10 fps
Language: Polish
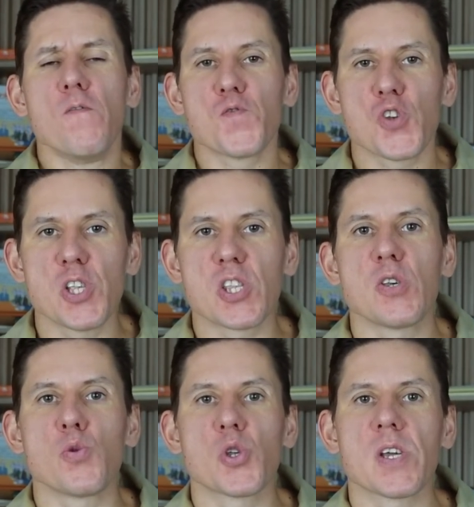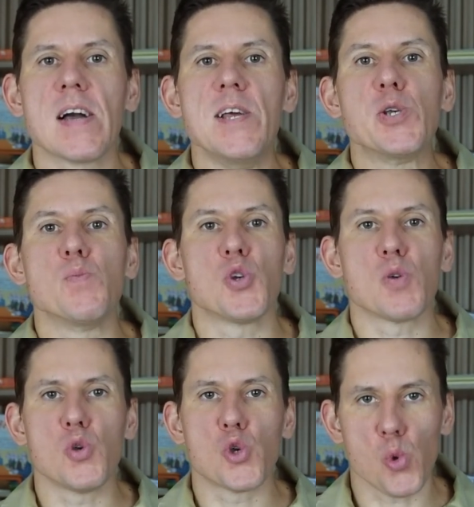Wszyscy już czekaliśmy,
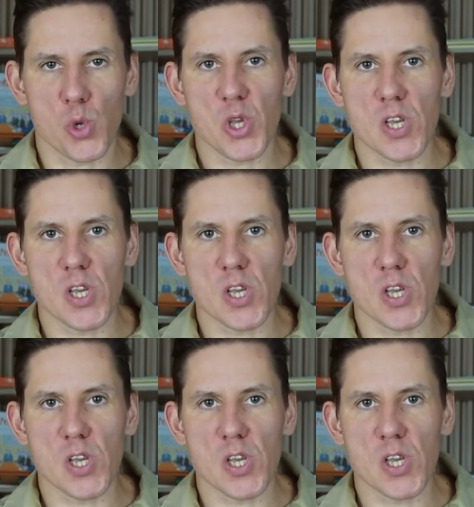żeby rzucić